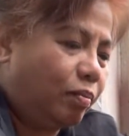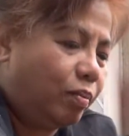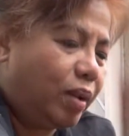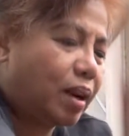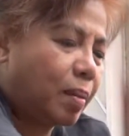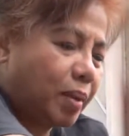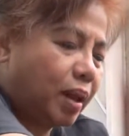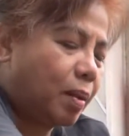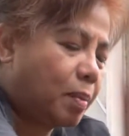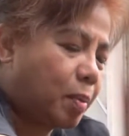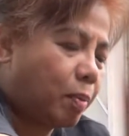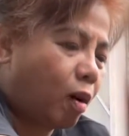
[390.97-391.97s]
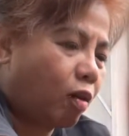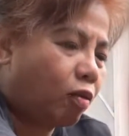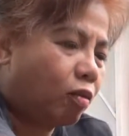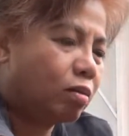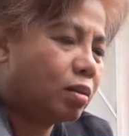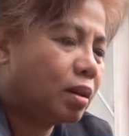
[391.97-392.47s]
marami-rami po
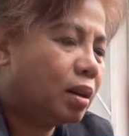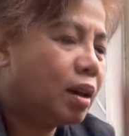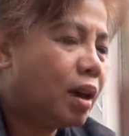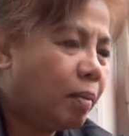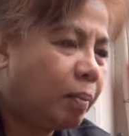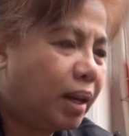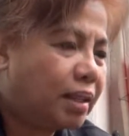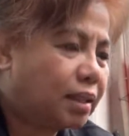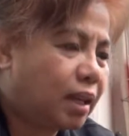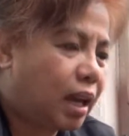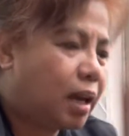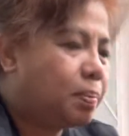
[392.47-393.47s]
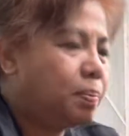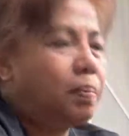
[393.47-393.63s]
ako na-save